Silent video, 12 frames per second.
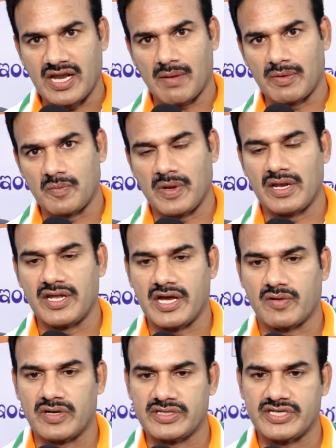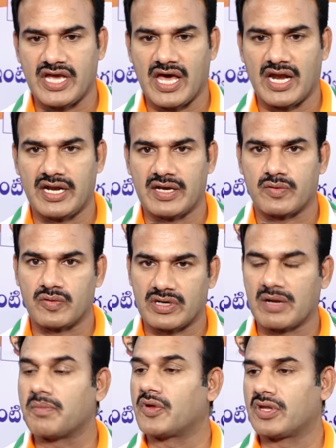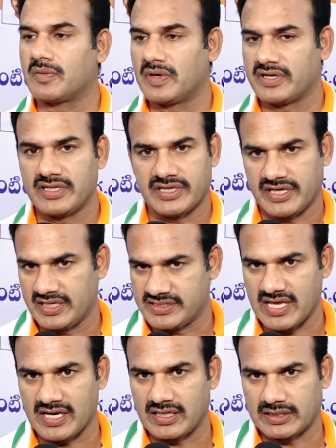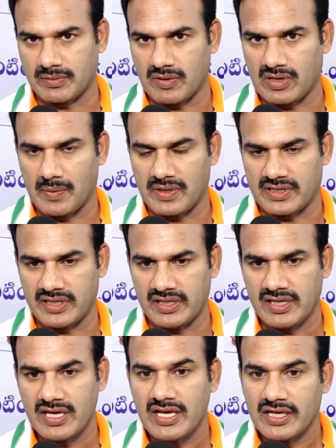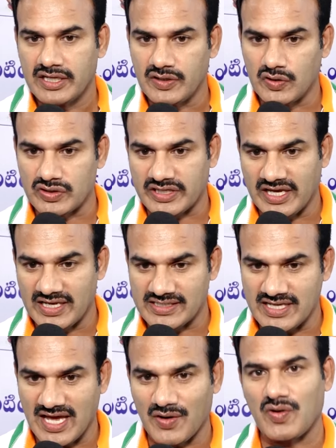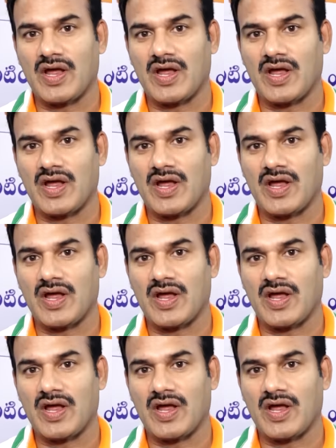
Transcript: నామరూపాలు లేకుండా చేయాలనే కుట్ర మొదలుపెట్టింది కేసీఆర్ గతంలో కాబట్టి ఈరోజు కేసీఆర్కు